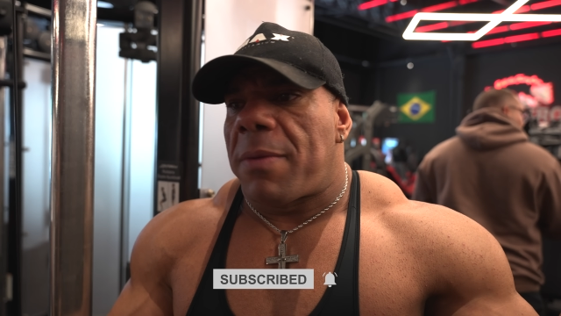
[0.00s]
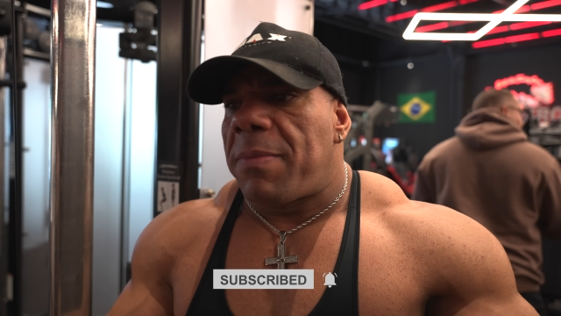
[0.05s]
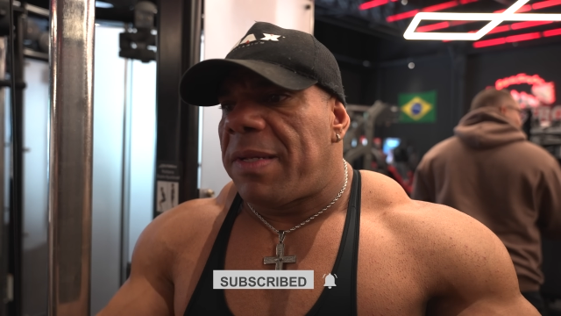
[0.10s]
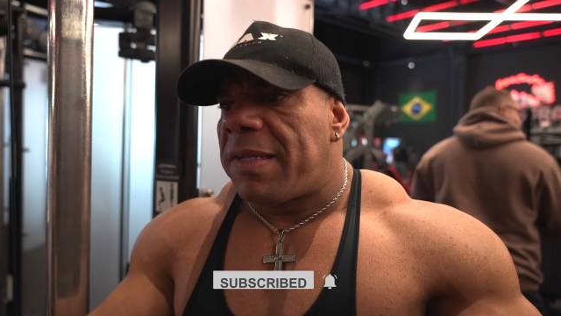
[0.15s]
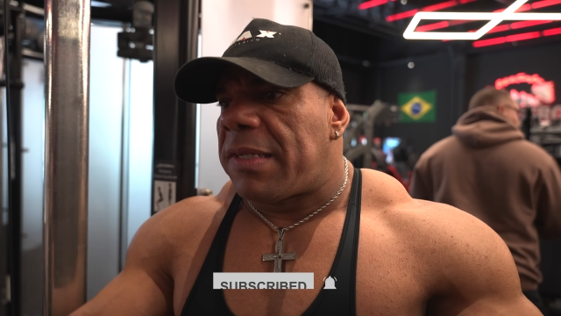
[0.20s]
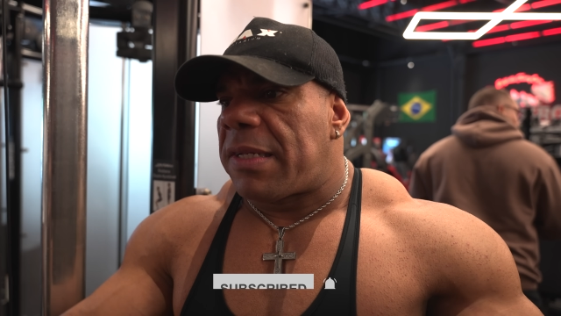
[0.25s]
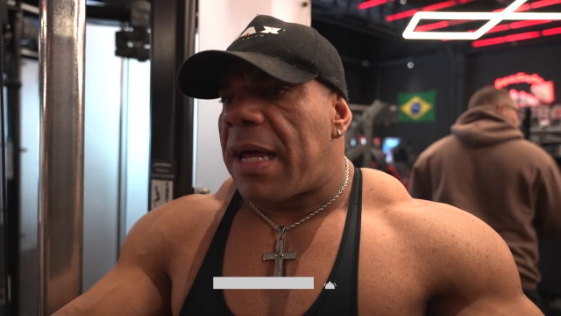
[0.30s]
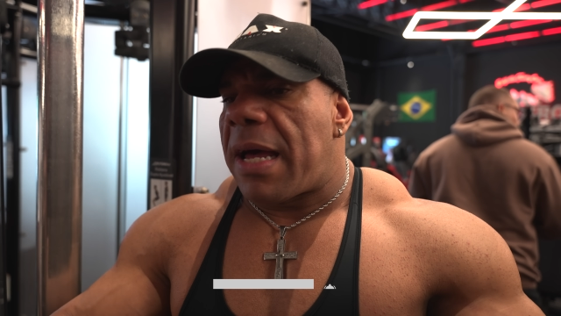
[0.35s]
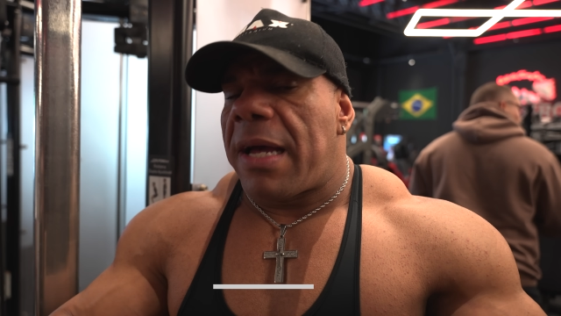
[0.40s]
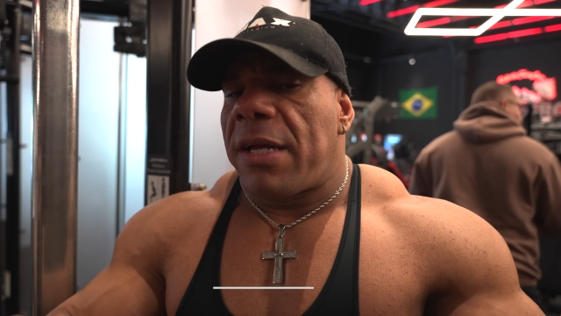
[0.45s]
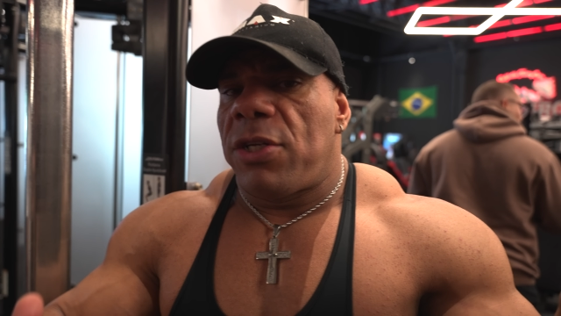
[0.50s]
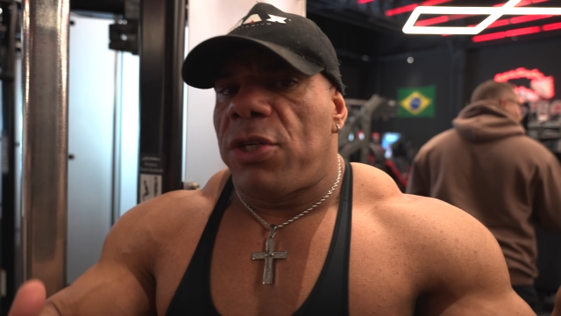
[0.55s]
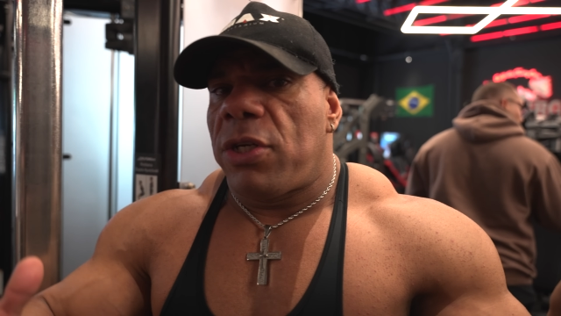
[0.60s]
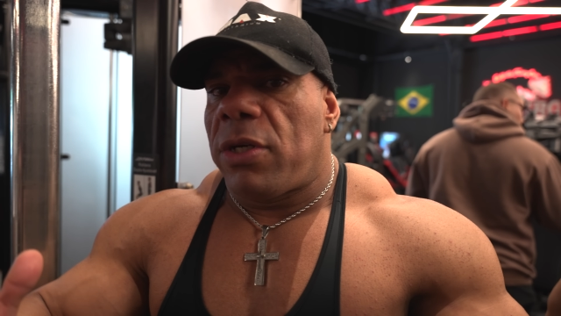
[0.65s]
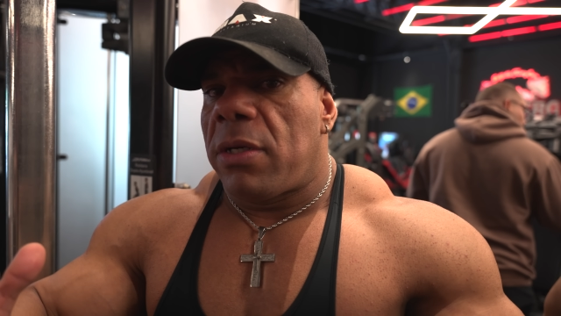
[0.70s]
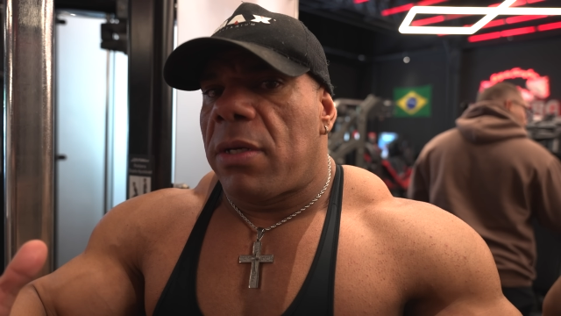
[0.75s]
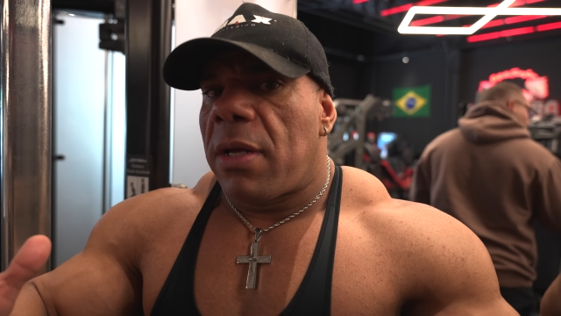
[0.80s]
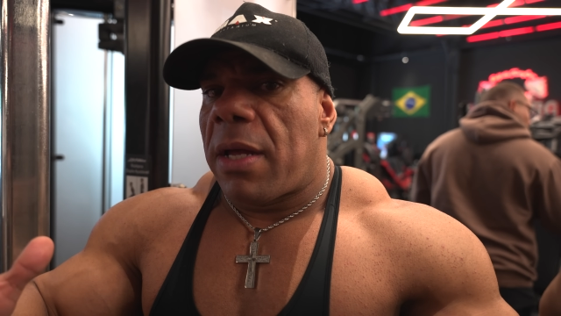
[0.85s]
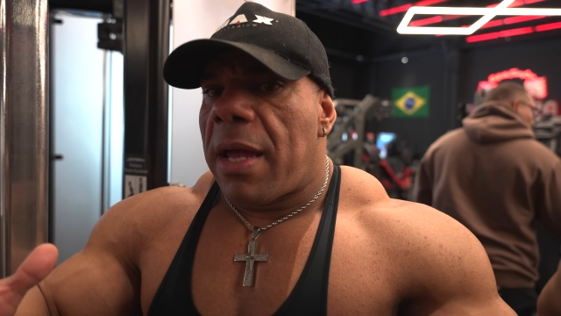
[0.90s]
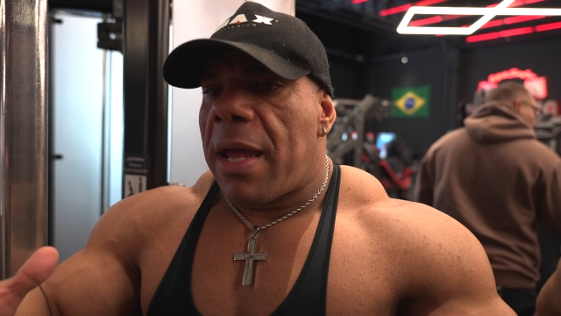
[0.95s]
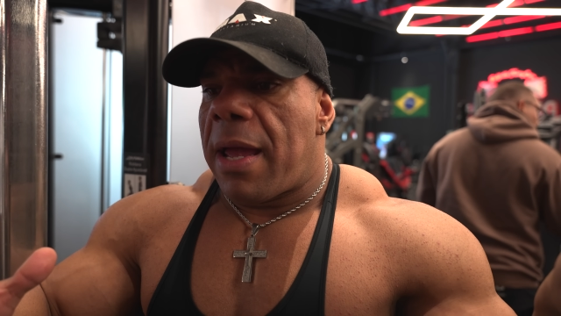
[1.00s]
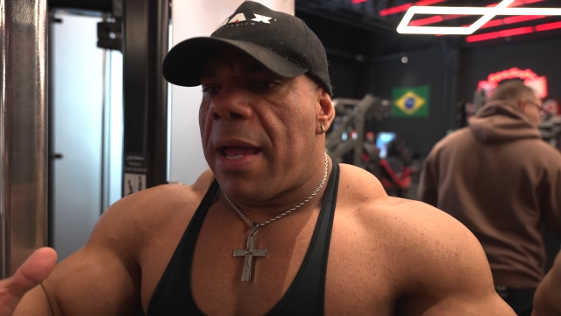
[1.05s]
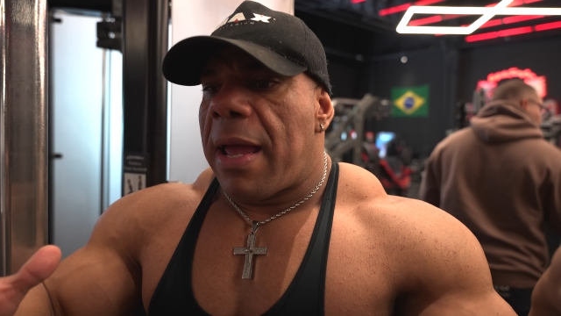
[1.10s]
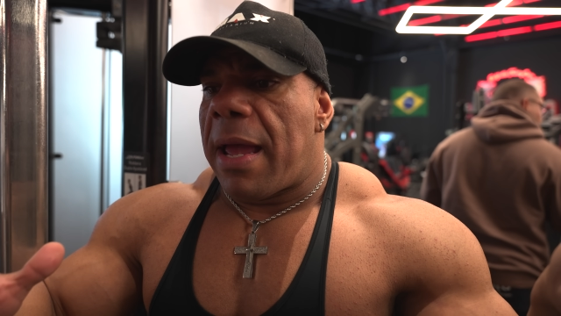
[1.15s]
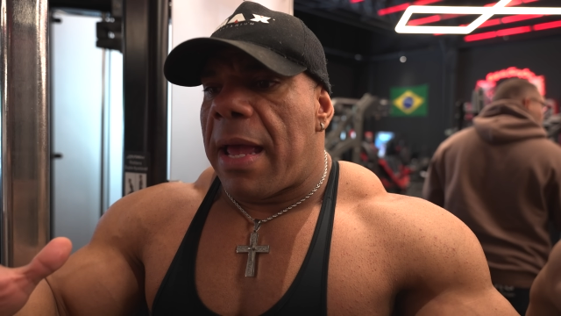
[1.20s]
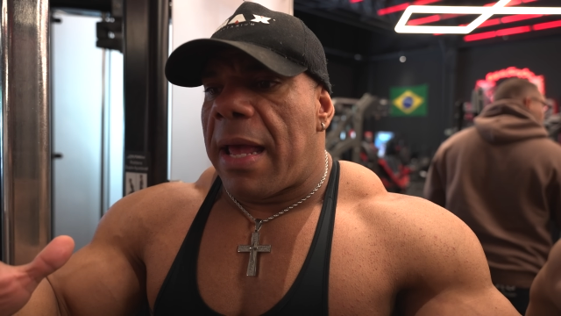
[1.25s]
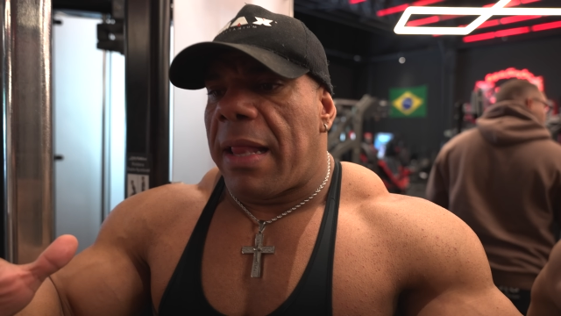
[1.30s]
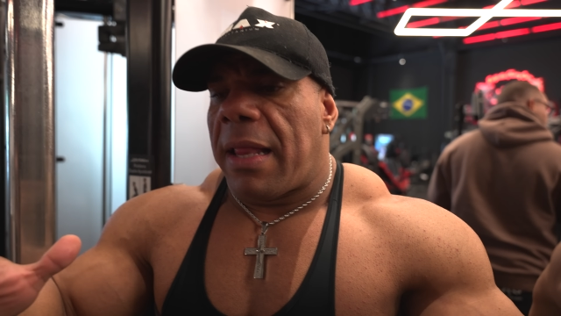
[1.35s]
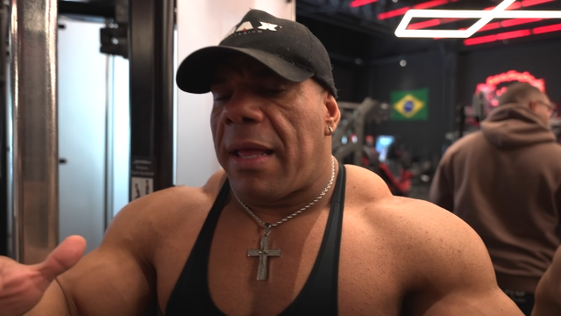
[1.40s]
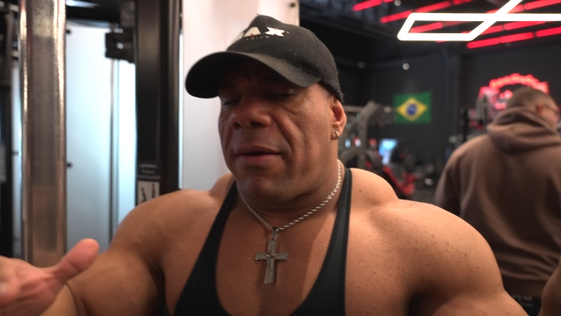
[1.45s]
a amizade
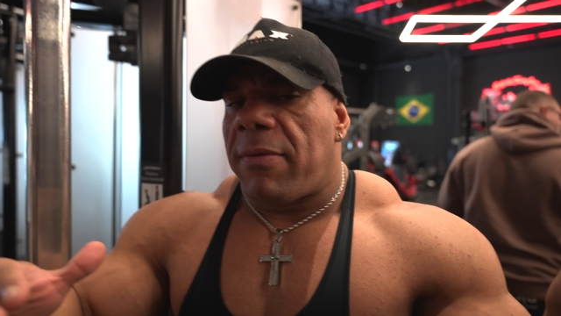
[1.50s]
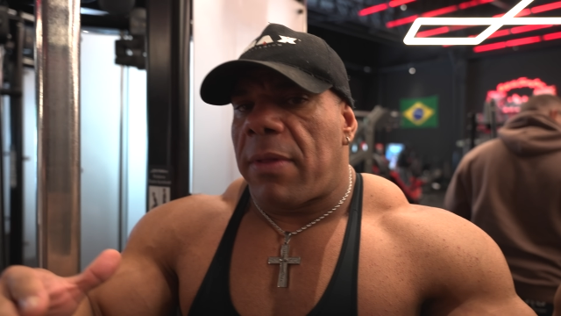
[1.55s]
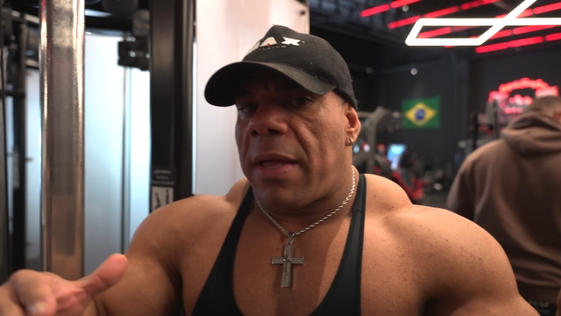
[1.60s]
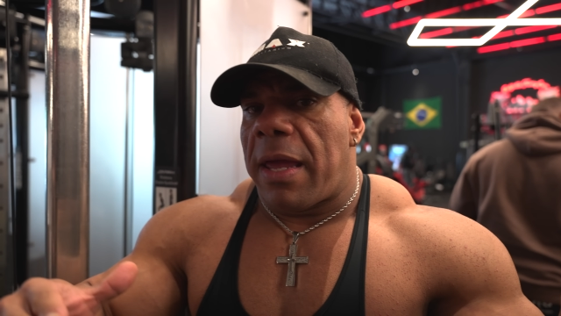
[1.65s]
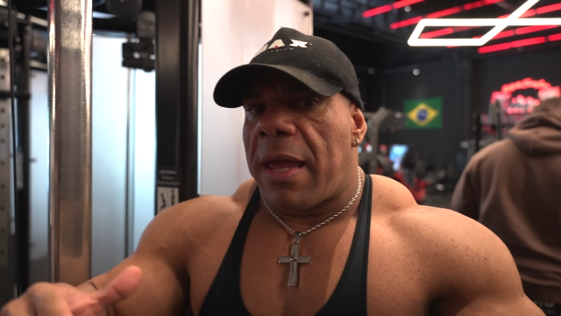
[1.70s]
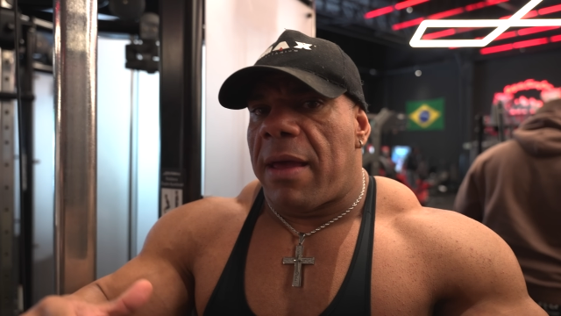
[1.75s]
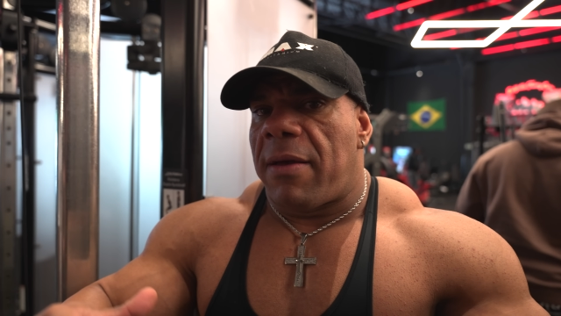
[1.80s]
ela,